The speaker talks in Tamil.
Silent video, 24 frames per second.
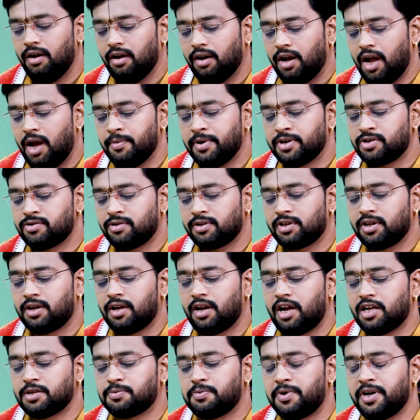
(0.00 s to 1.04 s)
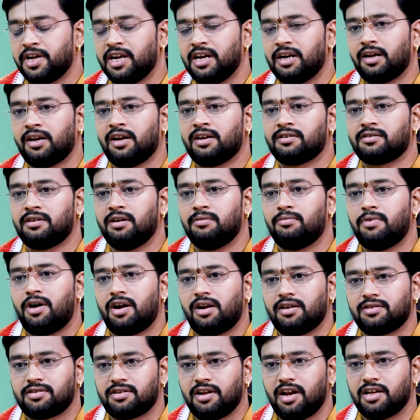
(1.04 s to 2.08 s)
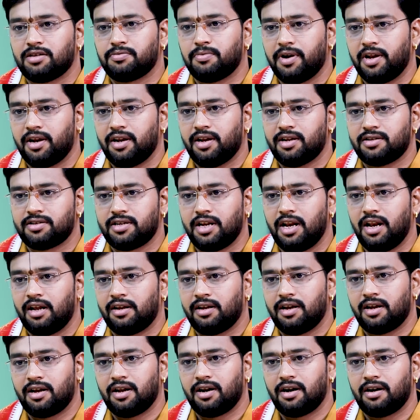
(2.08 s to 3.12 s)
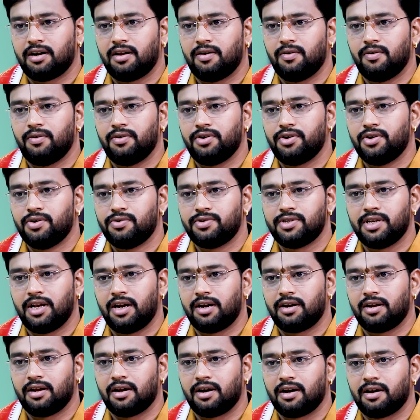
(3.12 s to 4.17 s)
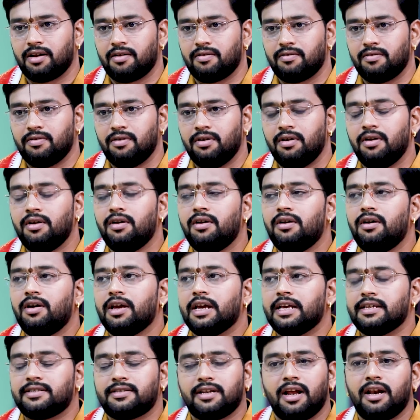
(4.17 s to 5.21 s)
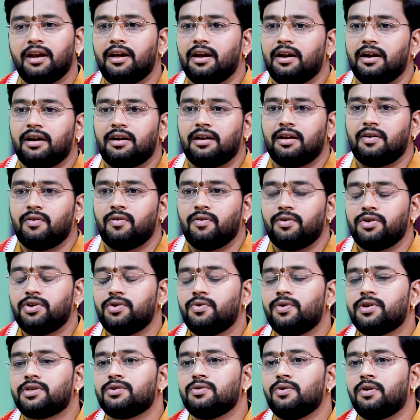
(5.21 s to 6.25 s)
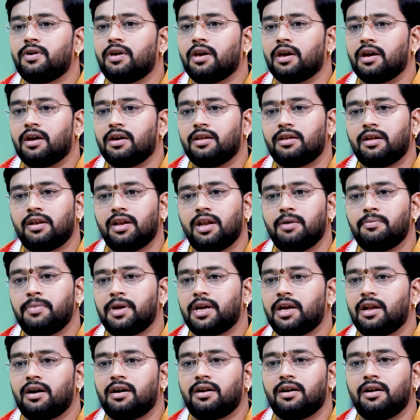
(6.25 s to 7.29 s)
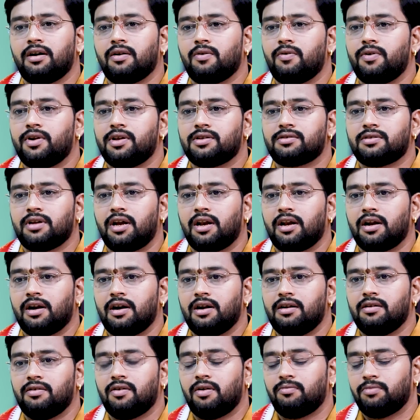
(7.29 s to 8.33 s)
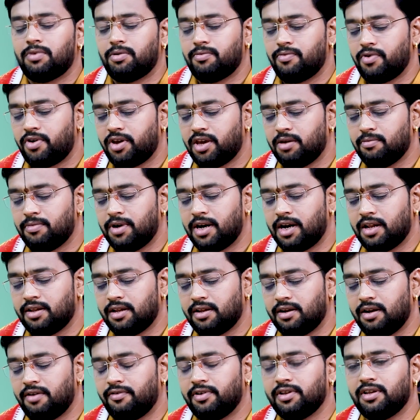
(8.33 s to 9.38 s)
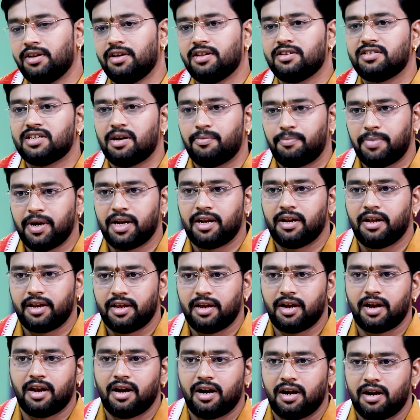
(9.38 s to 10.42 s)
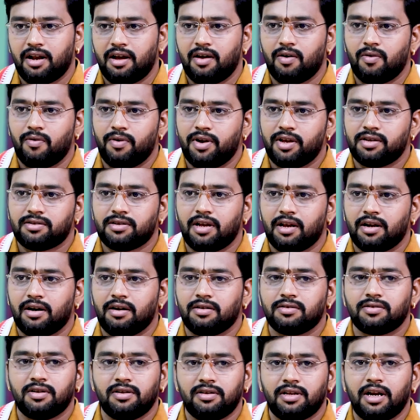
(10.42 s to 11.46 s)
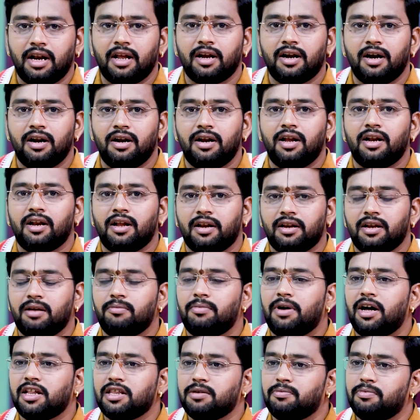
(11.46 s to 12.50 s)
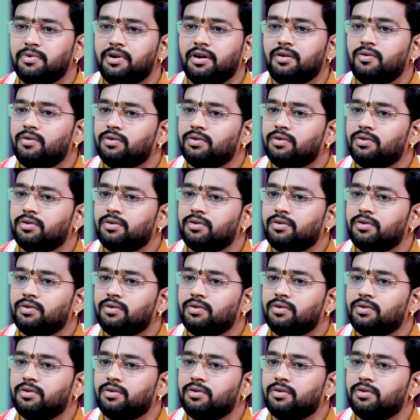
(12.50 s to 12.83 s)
ராமேஸ்வரத்தை கிராஸ் பண்ணி இன்டர்நேஷ்னல் பார்டர்ஸ் கிராஸ் பண்ணிங்கன்னா ஸ்ரீலங்கா கனெக்ட் ஆகும் நியூசிலாந்து கனெக்ட் ஆகும் இஸ்ரேல் கனெக்ட் ஆகும் யூஎஸ் யூகே இதெல்லாமே கனெக்ட் ஆகக்கூடிய ஸ்தலங்கள் ரொம்ப முக்கியமானது அதெல்லாம் வந்து ஜப்பான் நிறைய கனெக்ட் ஆகக்கூடிய ஸ்தலங்கள் ஸோ இந்த இடங்கள்லாம் நிறைய பாதிப்புகள்